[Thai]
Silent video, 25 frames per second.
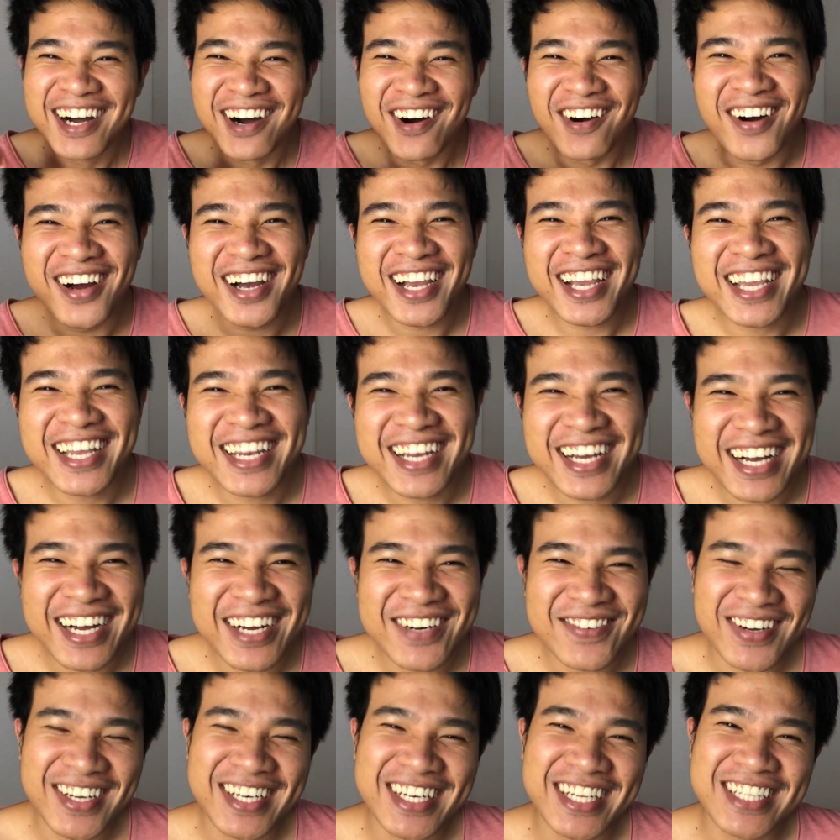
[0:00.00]
โอเคนะครั
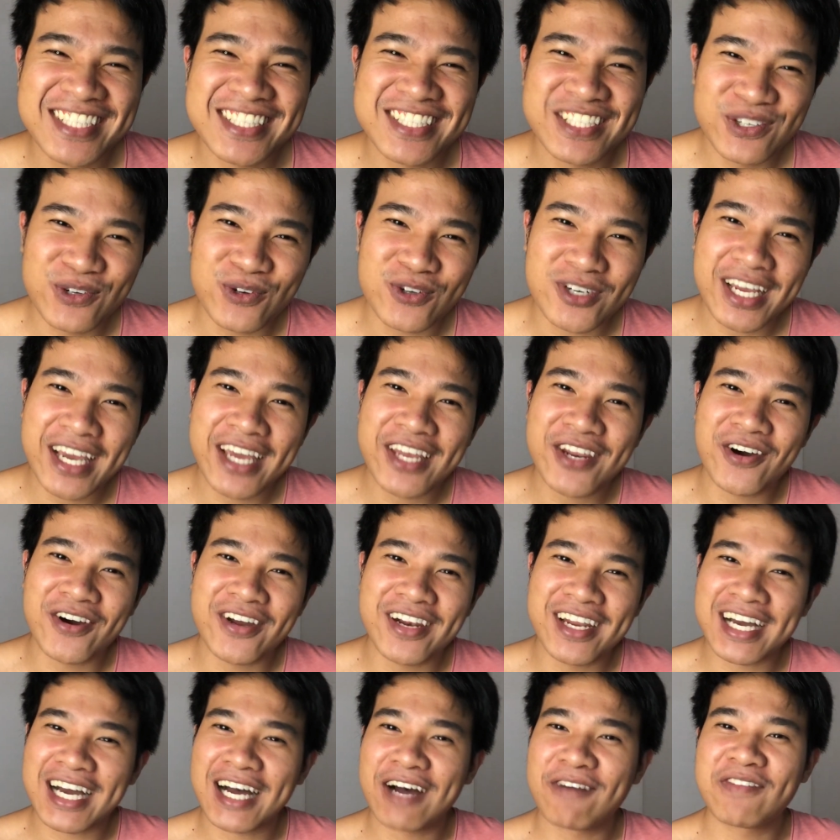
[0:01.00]
บ อันนี้สนุกแน่นอน
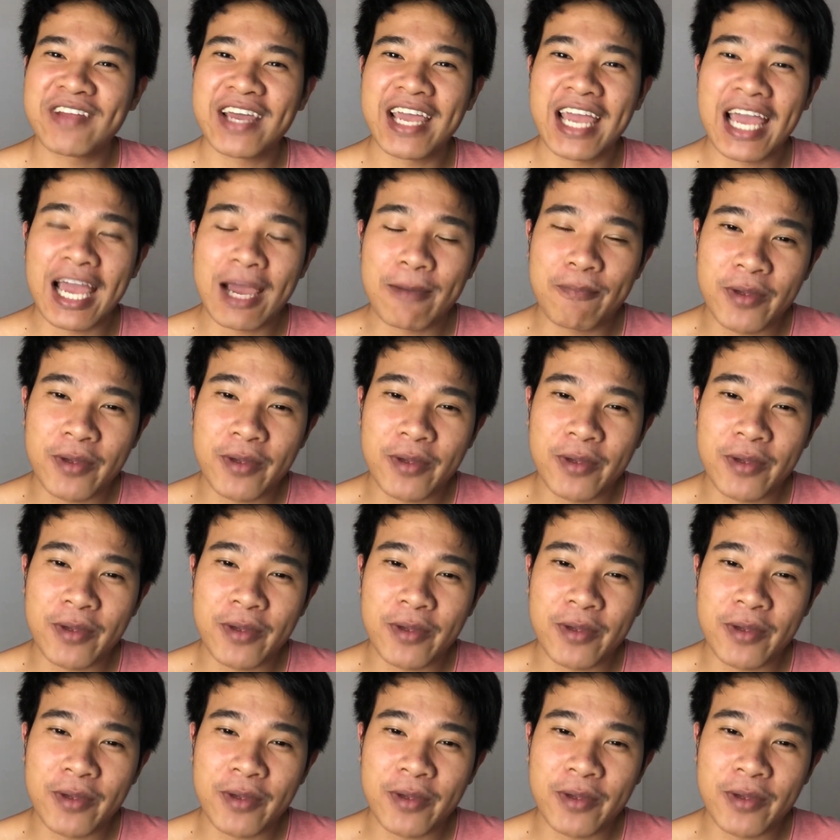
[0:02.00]
นะครับในแอป